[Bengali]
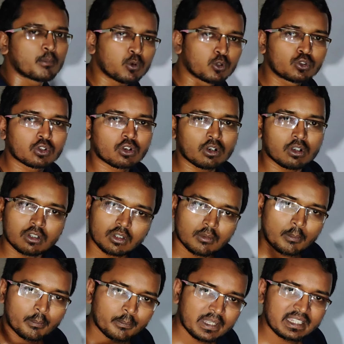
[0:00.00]
পুত্র
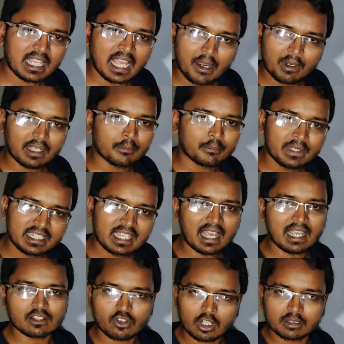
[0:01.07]
পিতা পিতা
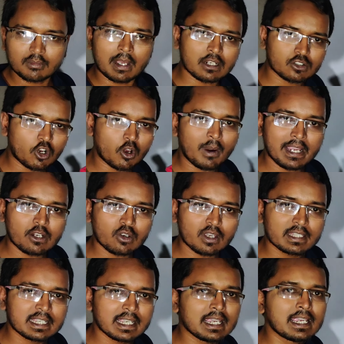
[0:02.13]
সৎমা সবাই
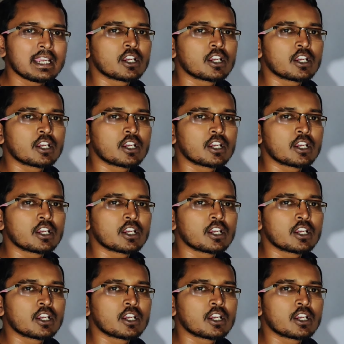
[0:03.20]
রয়েছে